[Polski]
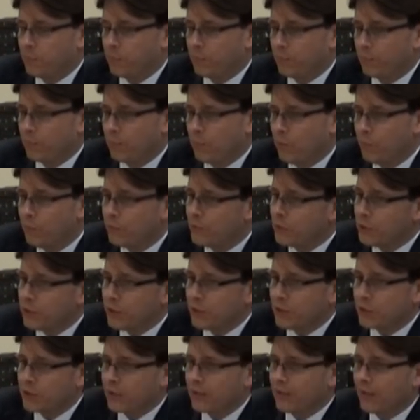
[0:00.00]
mówi
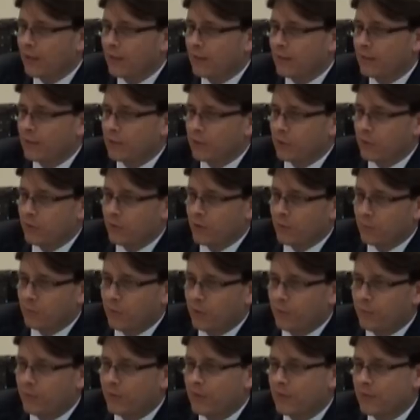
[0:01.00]
się, że dane też
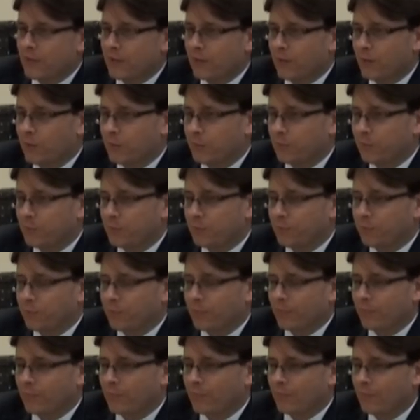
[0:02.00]
osobowe są
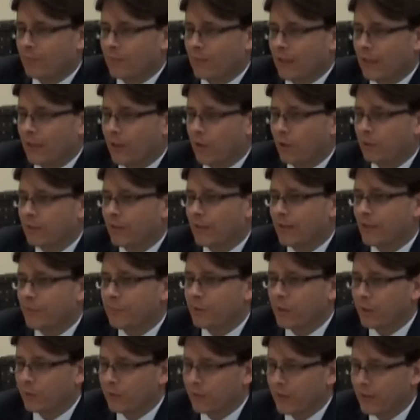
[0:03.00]
danymi
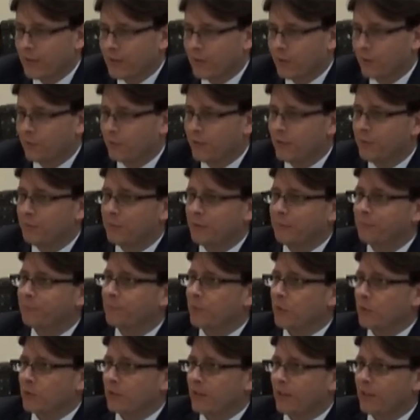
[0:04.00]
mm, kontekstowymi,
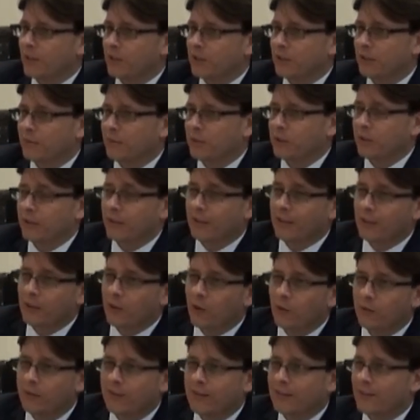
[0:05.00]
to znaczy, że właśnie ten
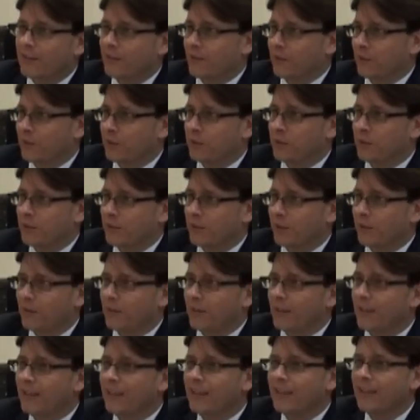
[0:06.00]
kontekst jest dosyć
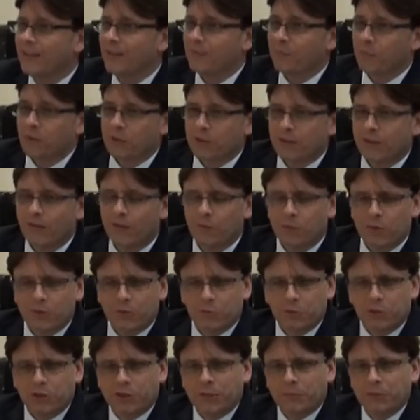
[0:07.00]
istotny. Może znowu
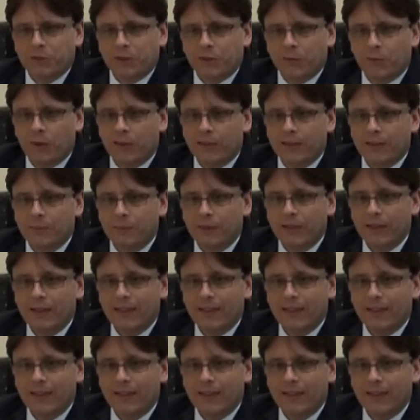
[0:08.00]
posłuszę się przykładem.